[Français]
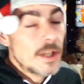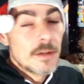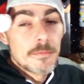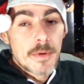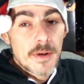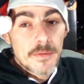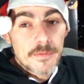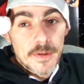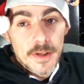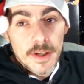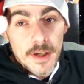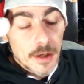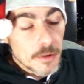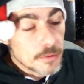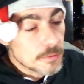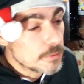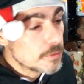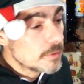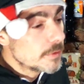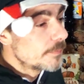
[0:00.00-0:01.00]
ben, fais le
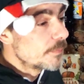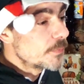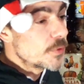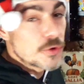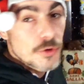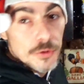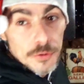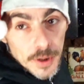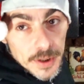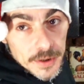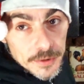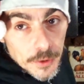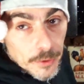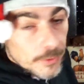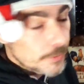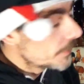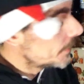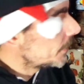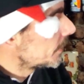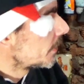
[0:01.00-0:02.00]
calcul, j'en aurais que
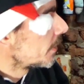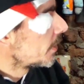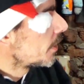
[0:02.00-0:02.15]
30.